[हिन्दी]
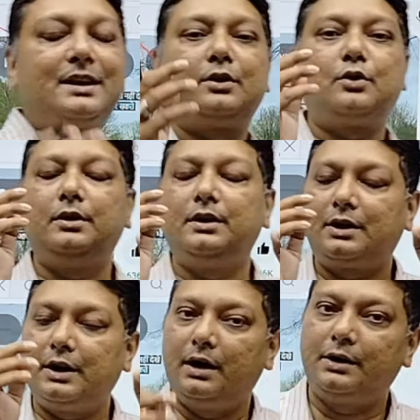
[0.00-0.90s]
चैनल
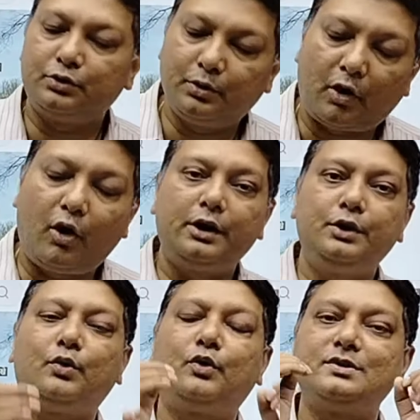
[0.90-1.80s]
का जो
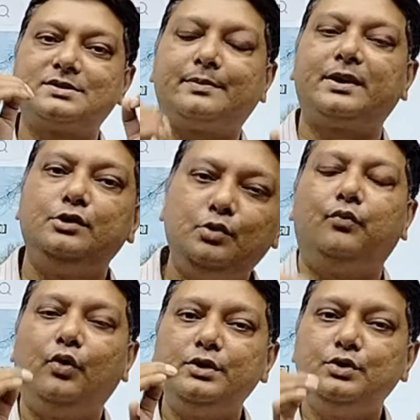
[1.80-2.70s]
ऑडियो कॉन्सेप्ट है
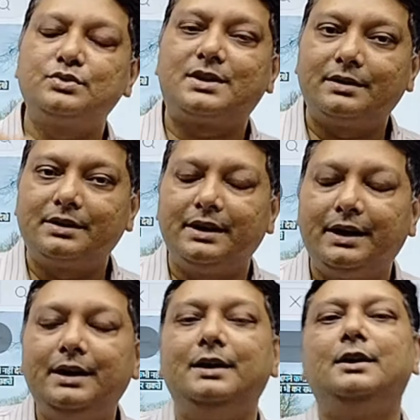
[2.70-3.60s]
वो यूज़ करते
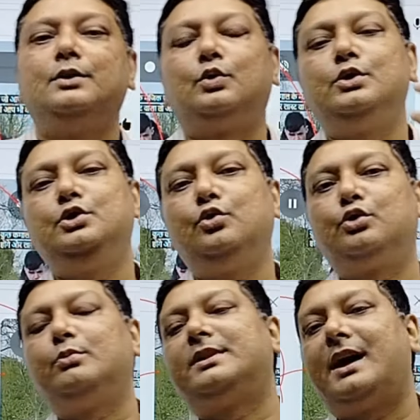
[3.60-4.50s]
हैं तो
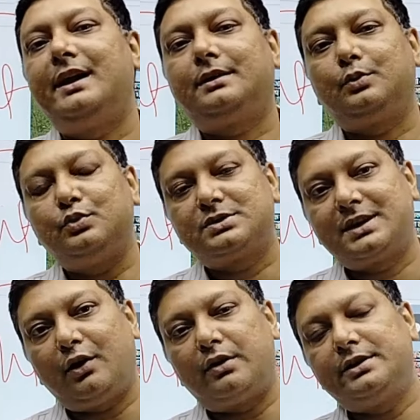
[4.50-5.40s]
YouTube डायरेक्ट
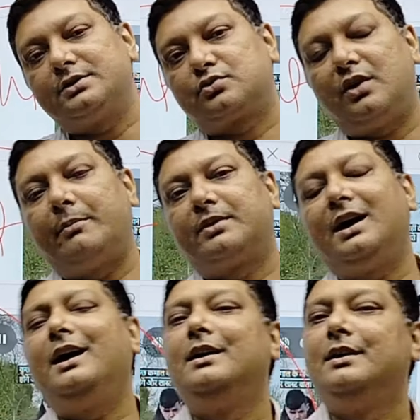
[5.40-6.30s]
उसके ऑडियंस को
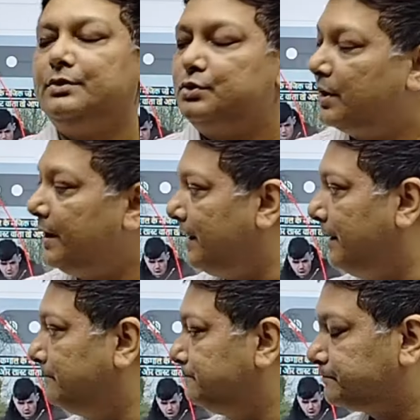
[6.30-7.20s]
आपका जो है
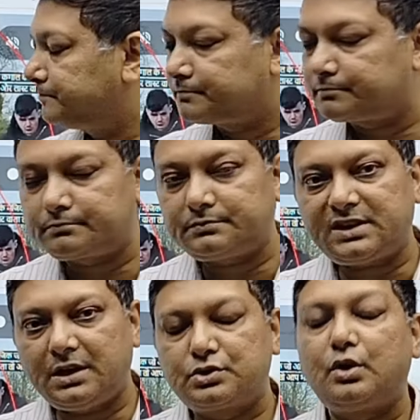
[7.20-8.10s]

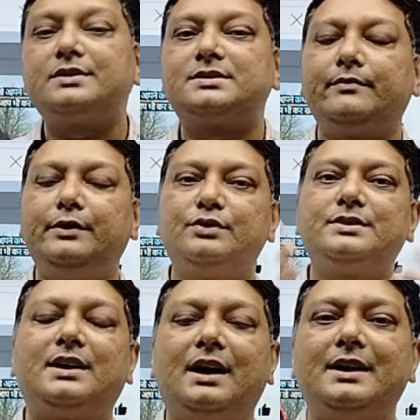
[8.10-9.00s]
शॉर्ट्स या
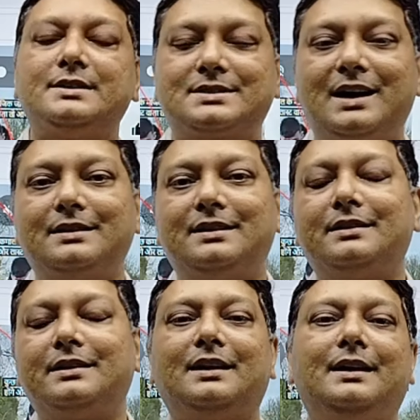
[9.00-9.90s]
वीडियोस दिखाना स्टार्ट कर
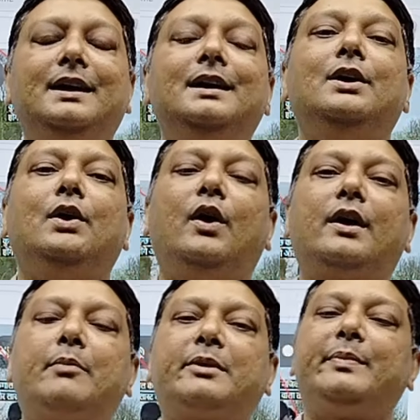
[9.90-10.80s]
देता है
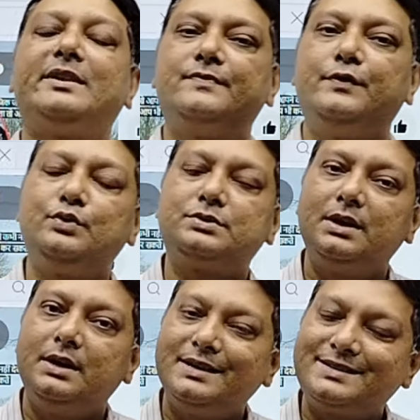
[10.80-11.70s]
और आपके पास व्यूज
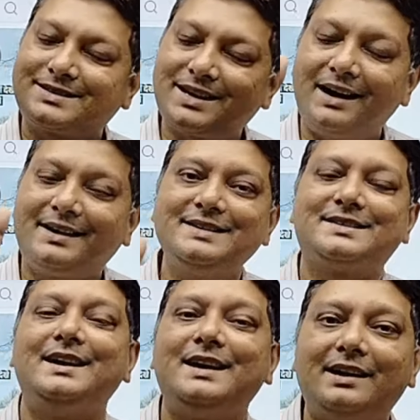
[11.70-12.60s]
स्टार्टिंग
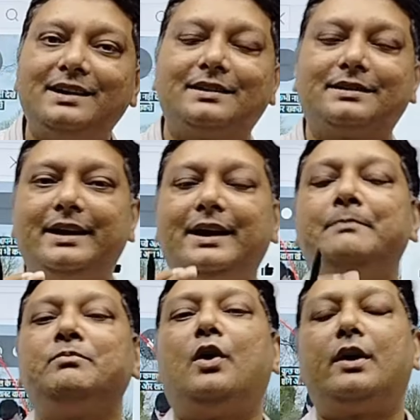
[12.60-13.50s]
से ही आने लगते हैं
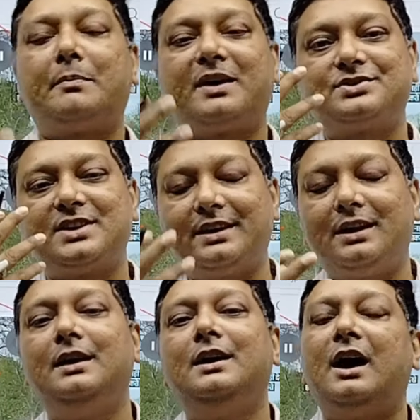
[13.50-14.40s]
और आपका
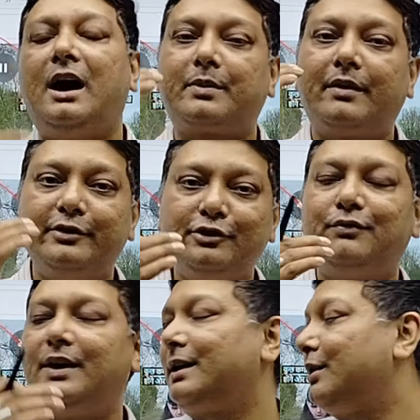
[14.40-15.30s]
चैनल आपका वीडियो
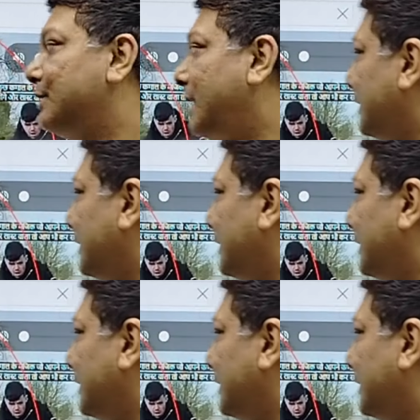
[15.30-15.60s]
वायरल